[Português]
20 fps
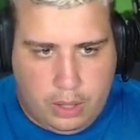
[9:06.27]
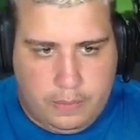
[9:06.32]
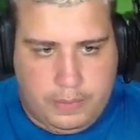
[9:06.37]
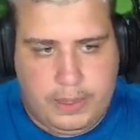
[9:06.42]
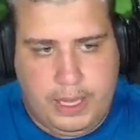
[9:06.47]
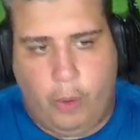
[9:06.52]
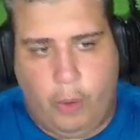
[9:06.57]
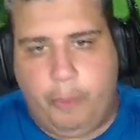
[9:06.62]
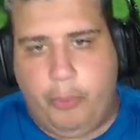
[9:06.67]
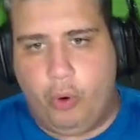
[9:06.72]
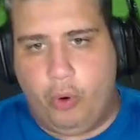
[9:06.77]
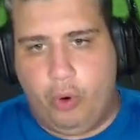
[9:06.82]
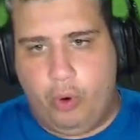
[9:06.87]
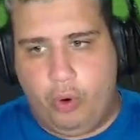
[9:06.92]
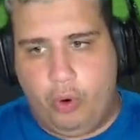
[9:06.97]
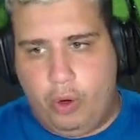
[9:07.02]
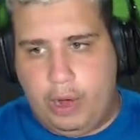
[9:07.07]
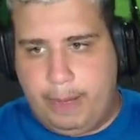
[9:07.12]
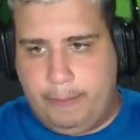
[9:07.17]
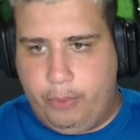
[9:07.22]
não.
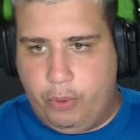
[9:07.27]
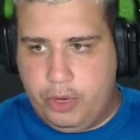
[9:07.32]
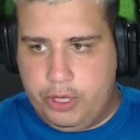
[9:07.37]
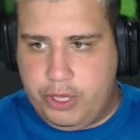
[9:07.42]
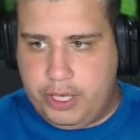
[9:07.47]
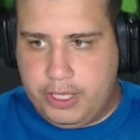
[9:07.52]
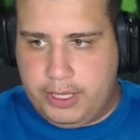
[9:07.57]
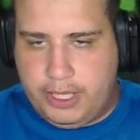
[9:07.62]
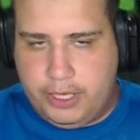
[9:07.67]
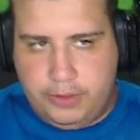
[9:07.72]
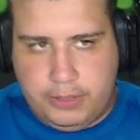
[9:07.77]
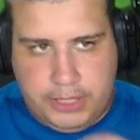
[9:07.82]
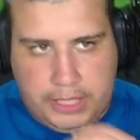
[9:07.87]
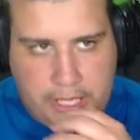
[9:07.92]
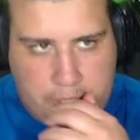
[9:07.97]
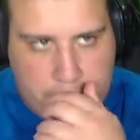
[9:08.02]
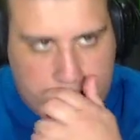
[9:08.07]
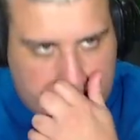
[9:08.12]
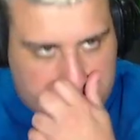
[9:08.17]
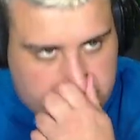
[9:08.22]
Boa, boa.
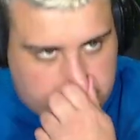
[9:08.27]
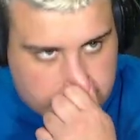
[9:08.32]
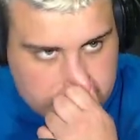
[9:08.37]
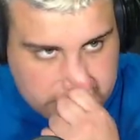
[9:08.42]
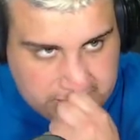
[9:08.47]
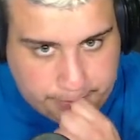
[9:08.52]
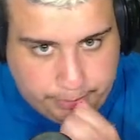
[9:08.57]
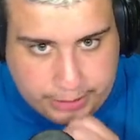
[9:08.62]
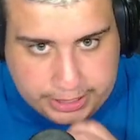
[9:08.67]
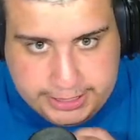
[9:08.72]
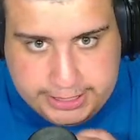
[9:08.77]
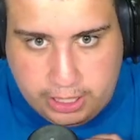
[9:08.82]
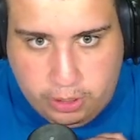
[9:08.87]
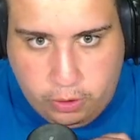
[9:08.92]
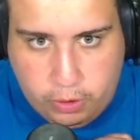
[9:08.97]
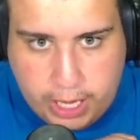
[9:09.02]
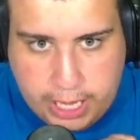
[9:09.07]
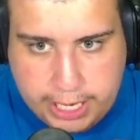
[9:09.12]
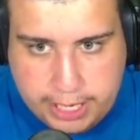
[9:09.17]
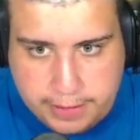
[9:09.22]
Escanteiozinho, escanteiozinho. Pode ser
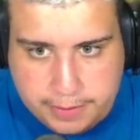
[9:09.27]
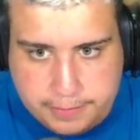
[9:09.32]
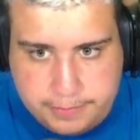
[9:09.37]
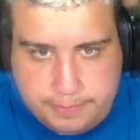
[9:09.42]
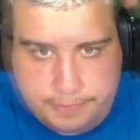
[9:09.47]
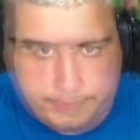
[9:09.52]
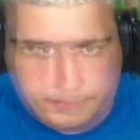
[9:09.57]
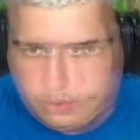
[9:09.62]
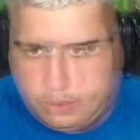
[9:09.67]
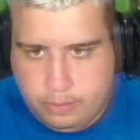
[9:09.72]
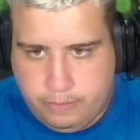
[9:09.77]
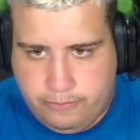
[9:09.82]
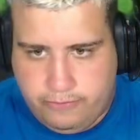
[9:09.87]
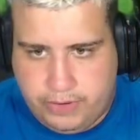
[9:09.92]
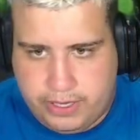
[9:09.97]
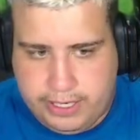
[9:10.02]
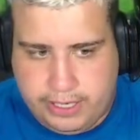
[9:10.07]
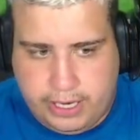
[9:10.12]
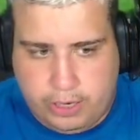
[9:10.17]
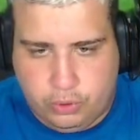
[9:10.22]
agora.
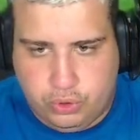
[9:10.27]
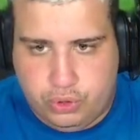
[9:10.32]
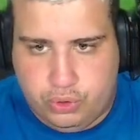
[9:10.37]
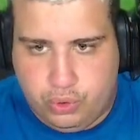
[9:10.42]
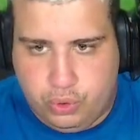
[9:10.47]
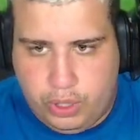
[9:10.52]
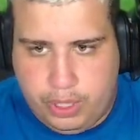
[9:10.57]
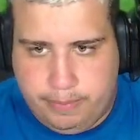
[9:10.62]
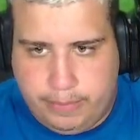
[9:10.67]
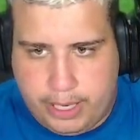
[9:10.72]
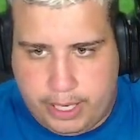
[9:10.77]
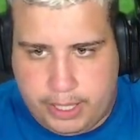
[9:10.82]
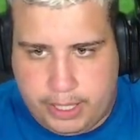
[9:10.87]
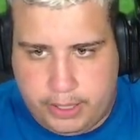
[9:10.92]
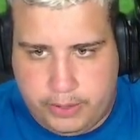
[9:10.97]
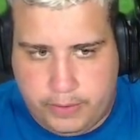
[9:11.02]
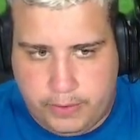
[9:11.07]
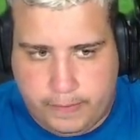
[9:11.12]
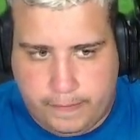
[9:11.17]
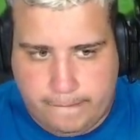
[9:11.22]
Pode que é o Sully me
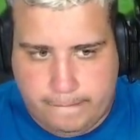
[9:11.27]
marcando.